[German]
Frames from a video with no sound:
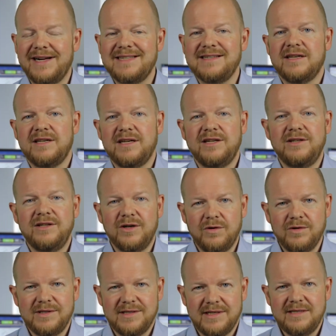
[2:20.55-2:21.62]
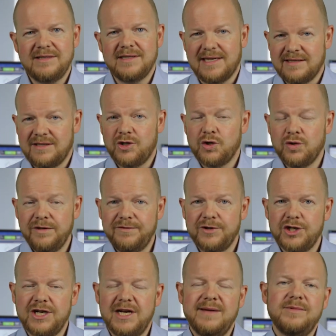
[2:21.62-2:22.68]
weil es ja eine Note ist, ne, also eine
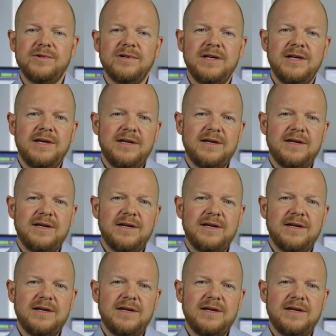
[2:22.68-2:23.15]
Schuldverschreibung,